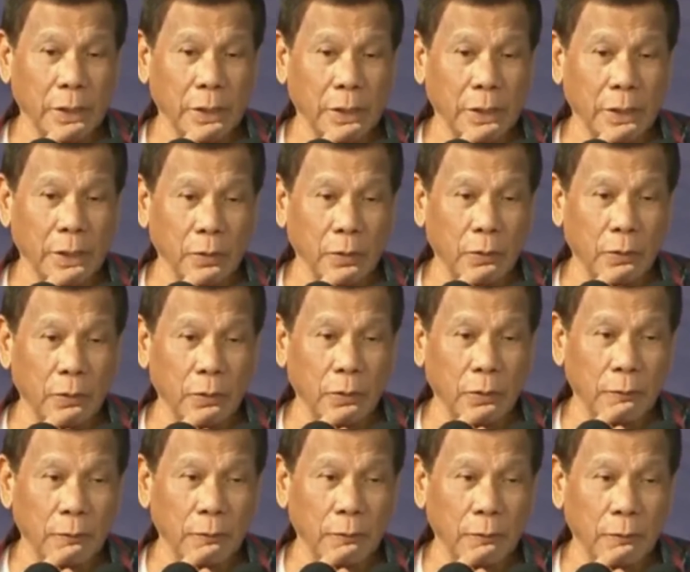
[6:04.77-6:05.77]
sabi
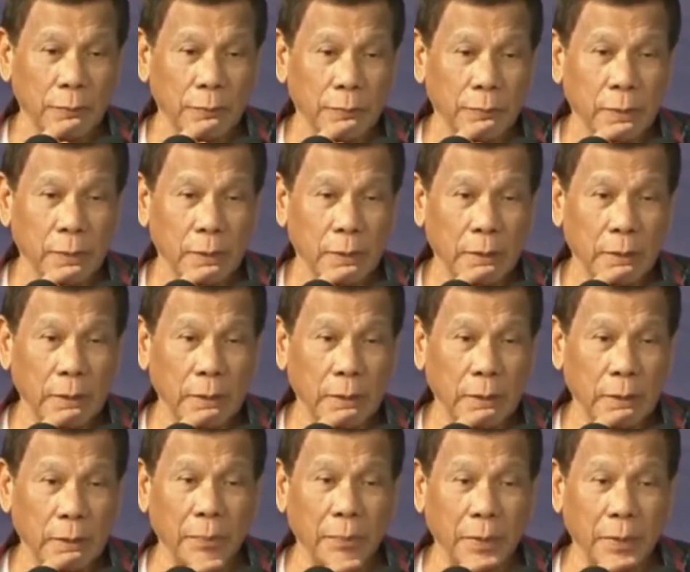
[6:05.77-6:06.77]
ko,
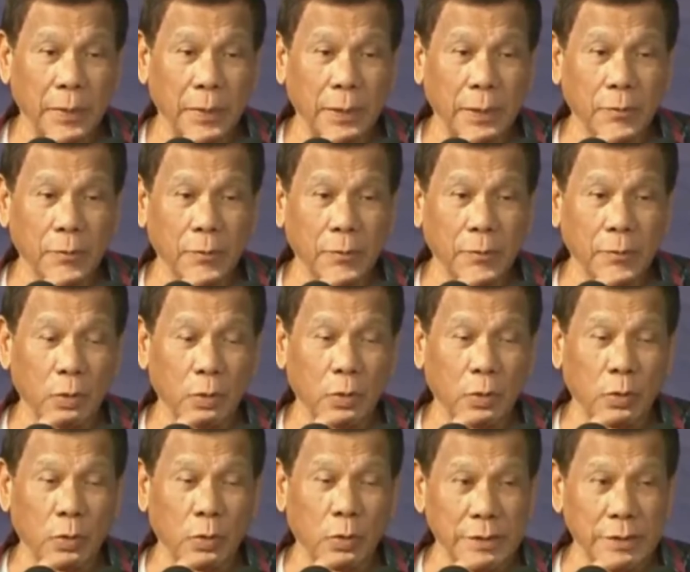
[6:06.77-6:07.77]
lilipad ako
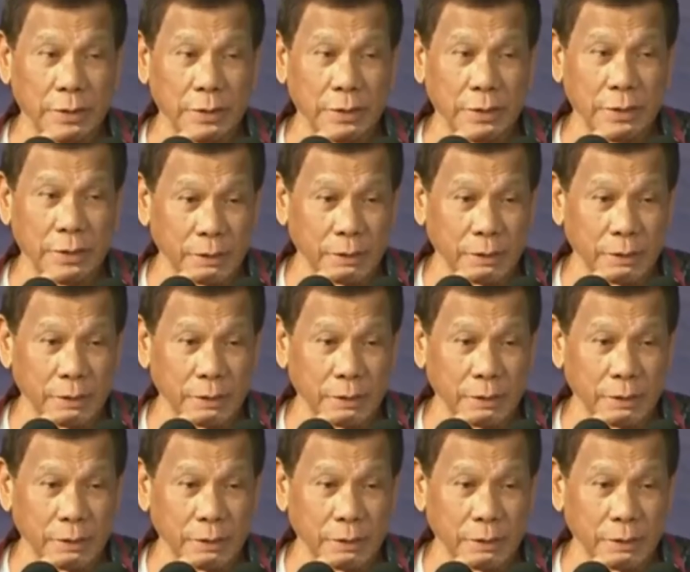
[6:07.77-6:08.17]
bukas